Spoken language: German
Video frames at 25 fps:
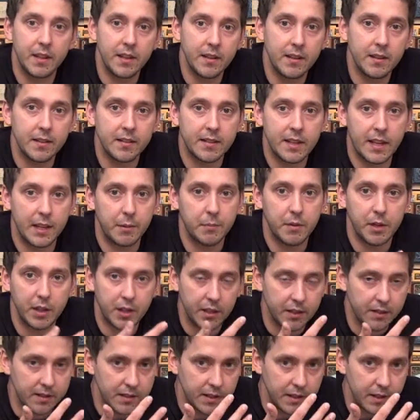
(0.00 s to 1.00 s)
die, sag ich mal,
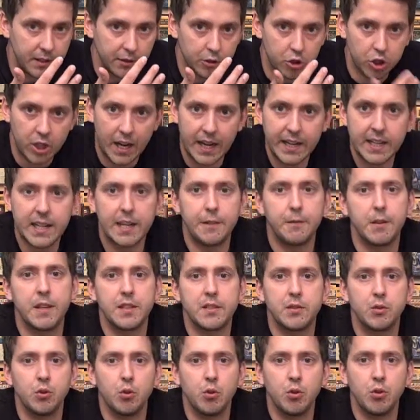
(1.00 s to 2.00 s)
diese
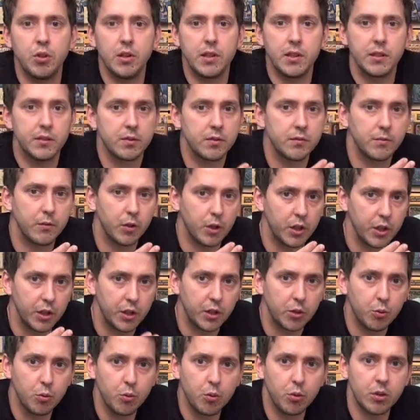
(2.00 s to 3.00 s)
Standardversion ist
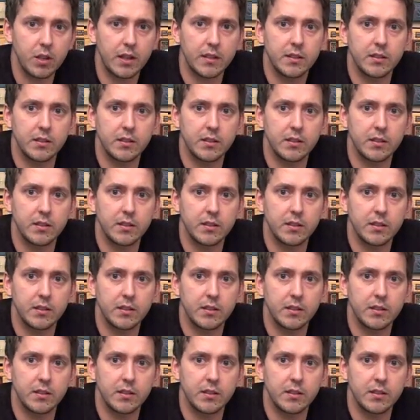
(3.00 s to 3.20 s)
wirklich gut.